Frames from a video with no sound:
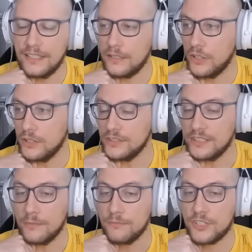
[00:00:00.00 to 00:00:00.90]
tego
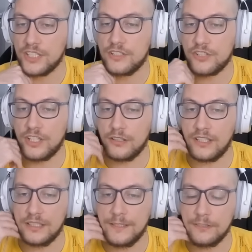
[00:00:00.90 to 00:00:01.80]
gońca, przez to, że jego
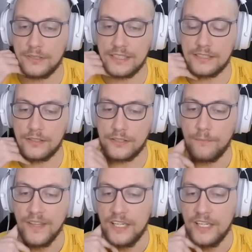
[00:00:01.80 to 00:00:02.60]
hetman tutaj stoi.